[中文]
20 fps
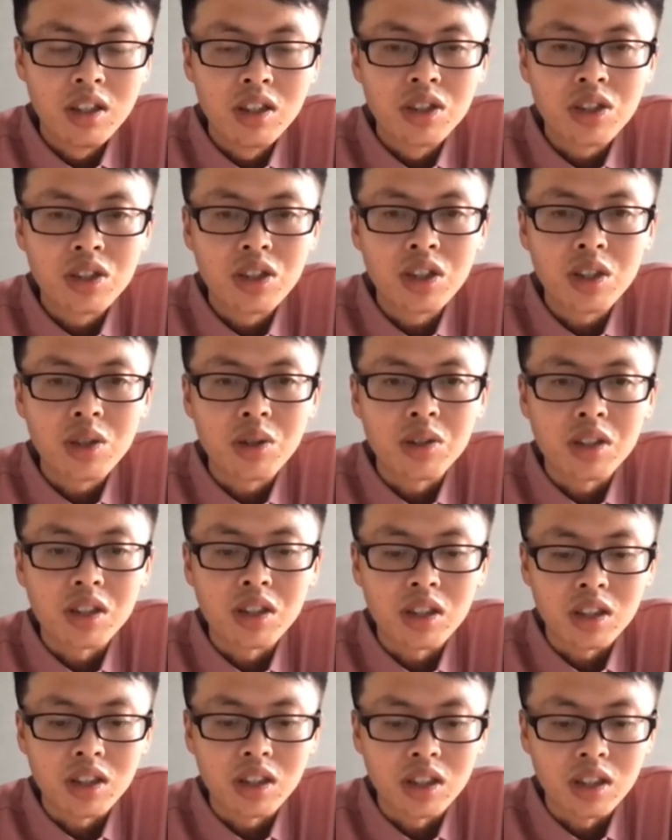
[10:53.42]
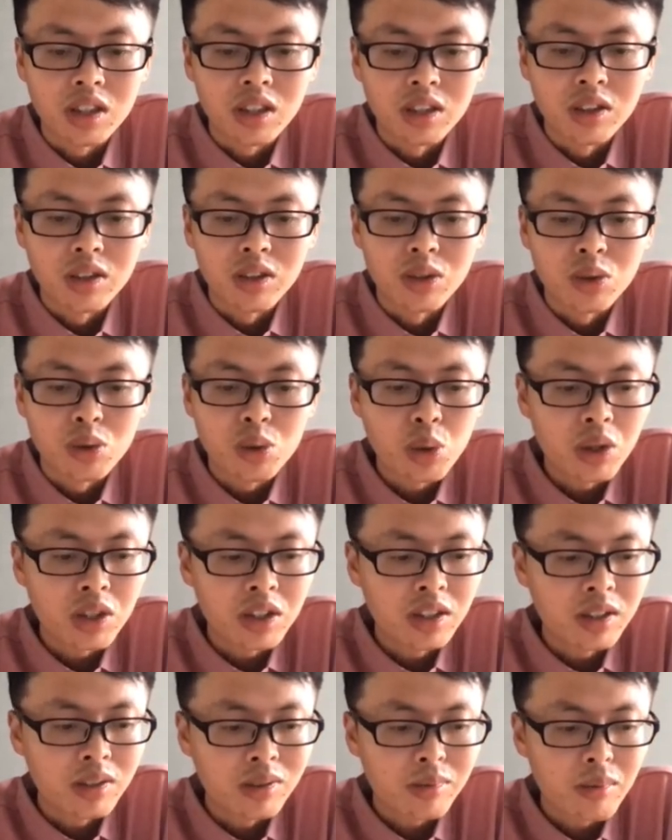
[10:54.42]
系统的一个容错
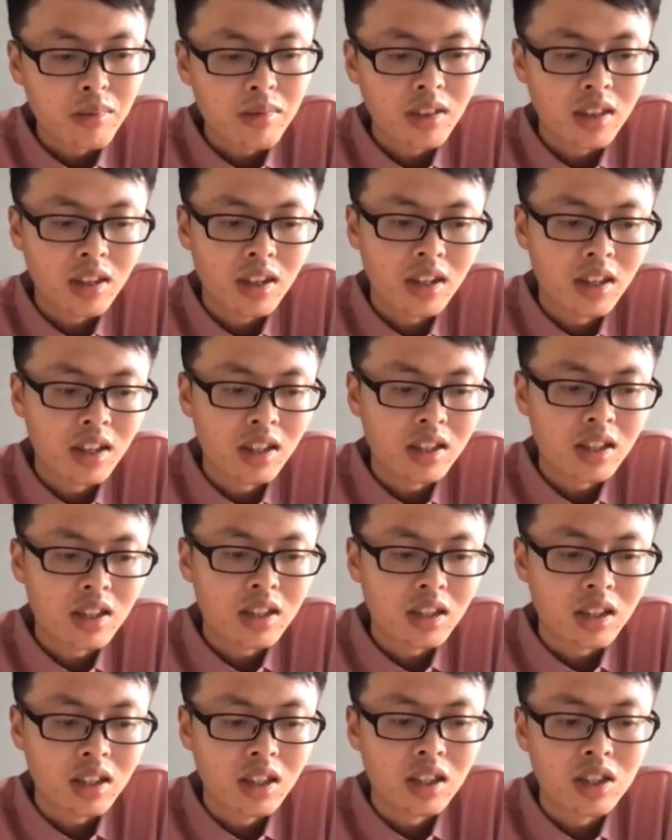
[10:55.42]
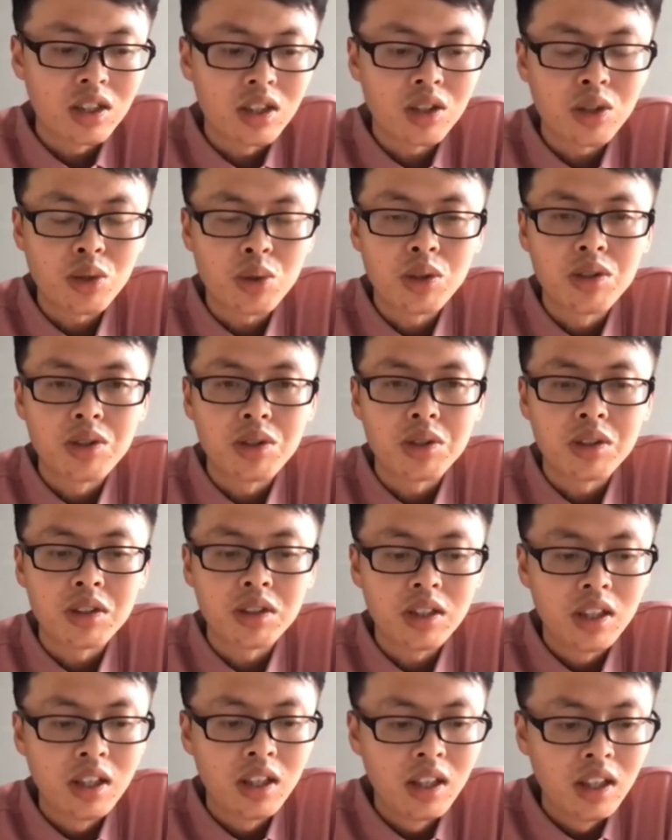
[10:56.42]
性。那在整个交易过程
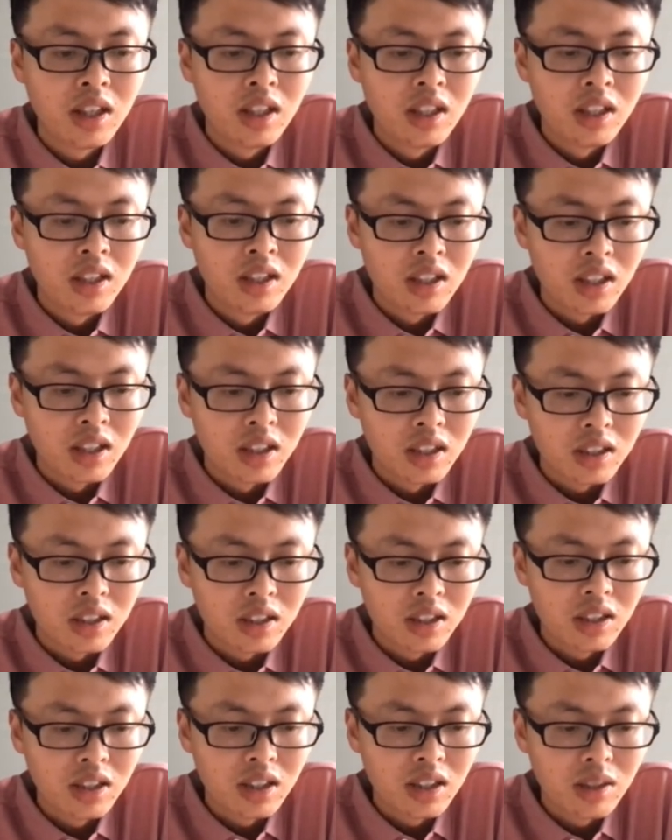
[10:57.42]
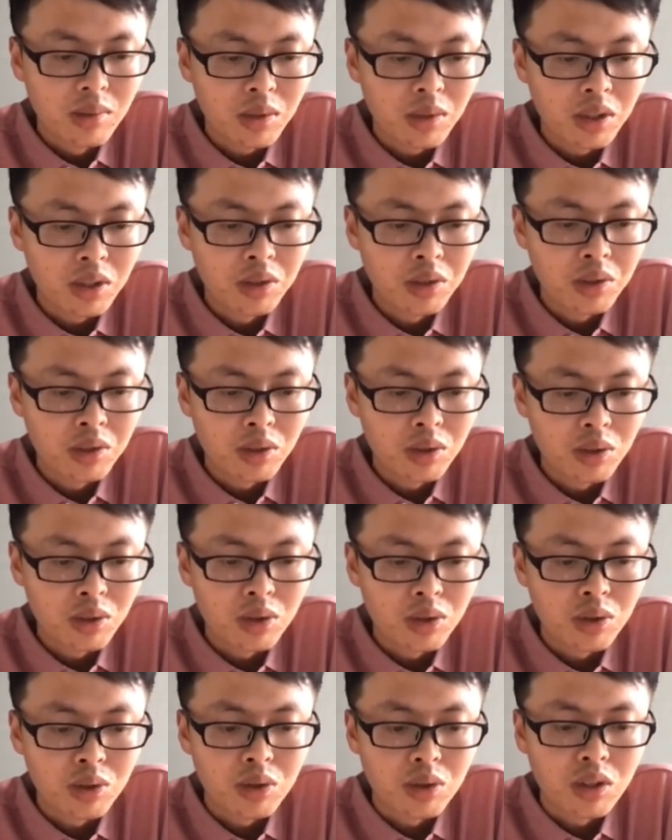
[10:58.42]
中，T D M Q
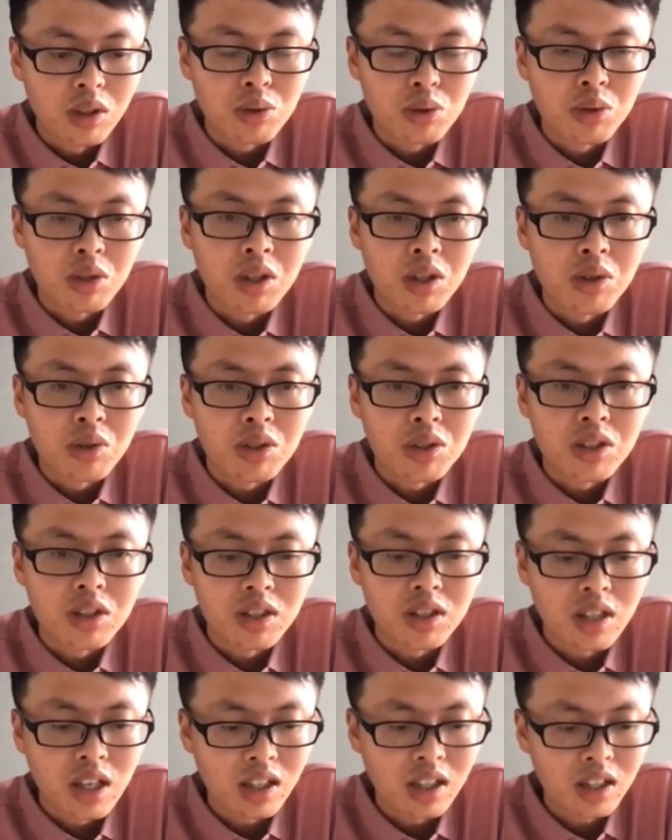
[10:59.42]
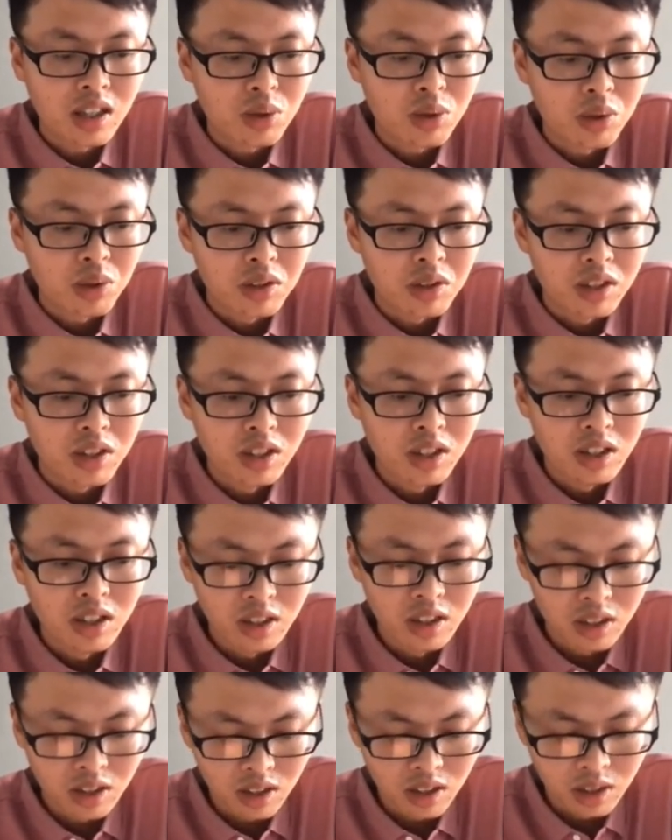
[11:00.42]
呃主要有三个作用，第
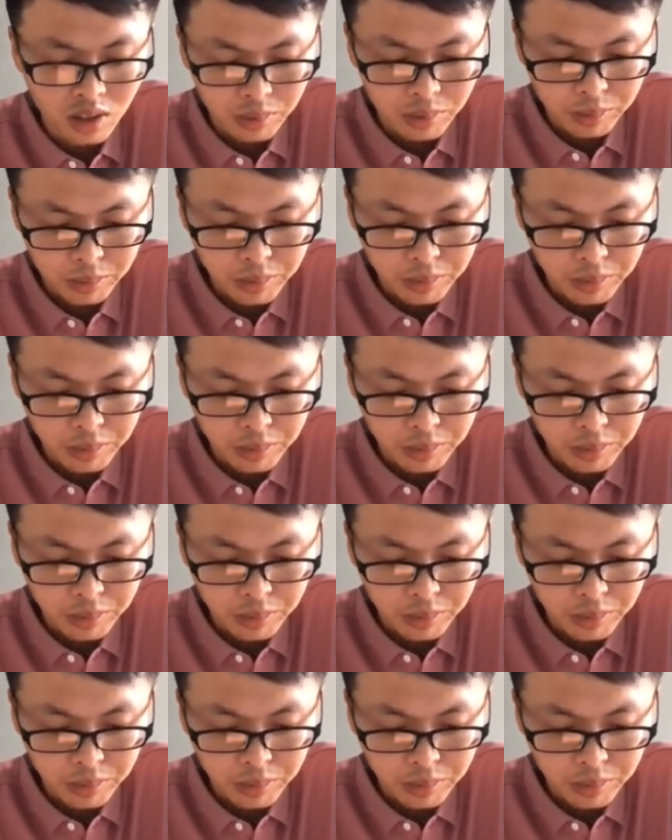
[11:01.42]
一是